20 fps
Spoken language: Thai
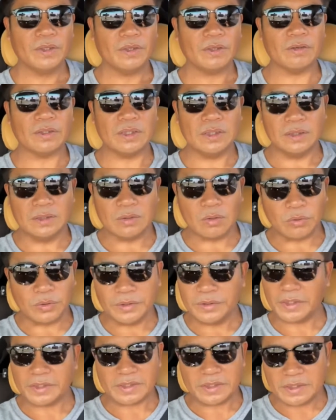ก็คือคน
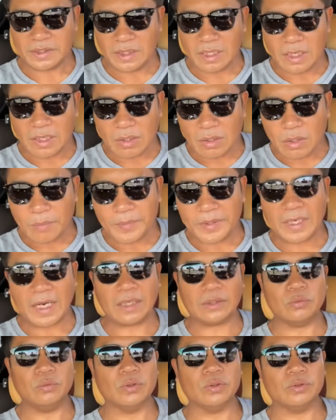ที่ติดเชื้อก็ไปกั
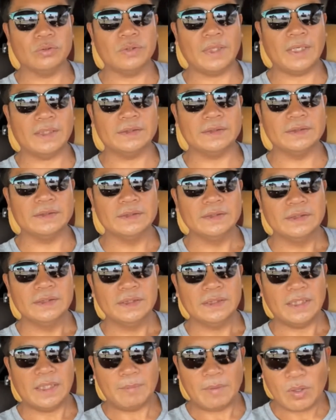กตัวอยู่ตรงนั้น
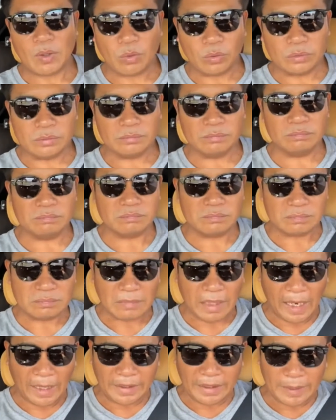นะบางคน
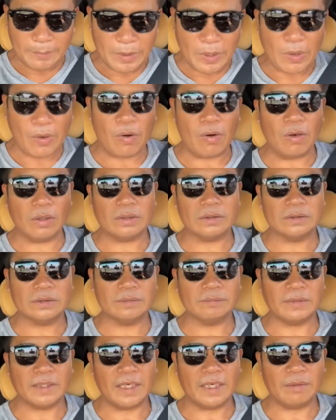หายใจไม่ออก
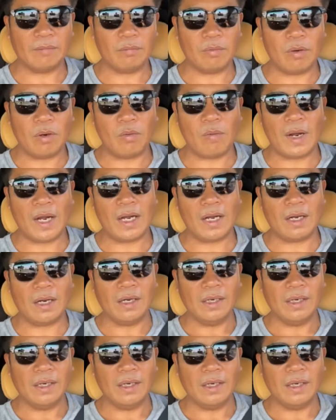นะเพราะว่า